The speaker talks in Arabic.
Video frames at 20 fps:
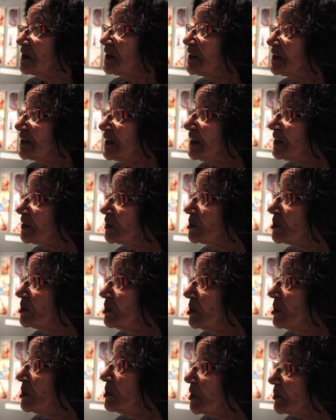يتقتلوا
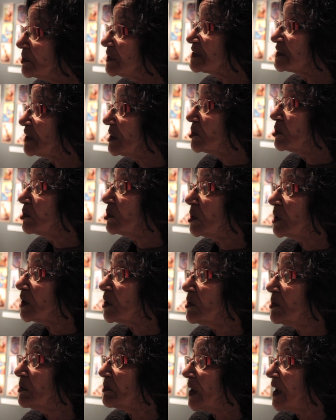هما بيصلوا
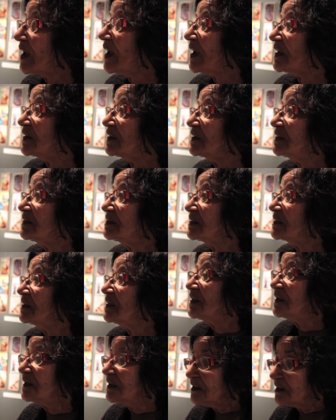وراهم بقى أعياد
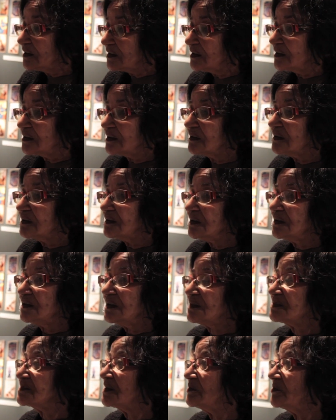
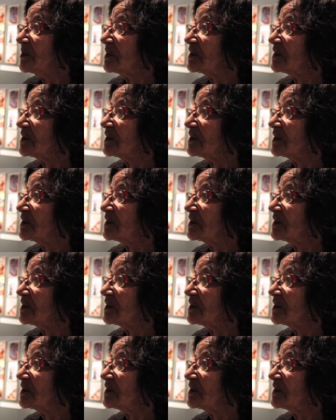يحصل